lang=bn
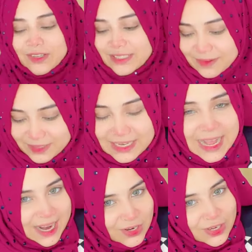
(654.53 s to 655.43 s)
বিকজ আমাদের
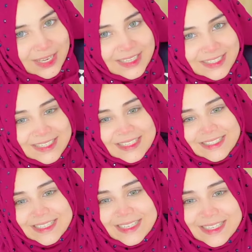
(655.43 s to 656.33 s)
আরও কালেকশন
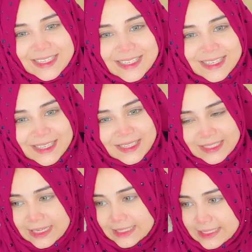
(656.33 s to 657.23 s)
আছে
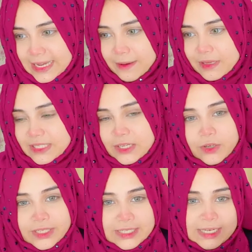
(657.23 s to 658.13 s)
ঠিক আছে আমি যে
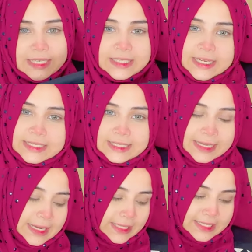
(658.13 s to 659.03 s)
কয়টা কালেকশন আজকে
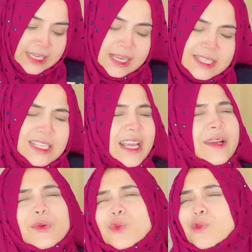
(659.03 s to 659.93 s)
দেখাচ্ছি যে
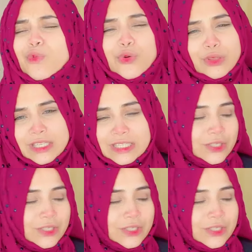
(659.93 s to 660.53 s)
কোনো মুহূর্তে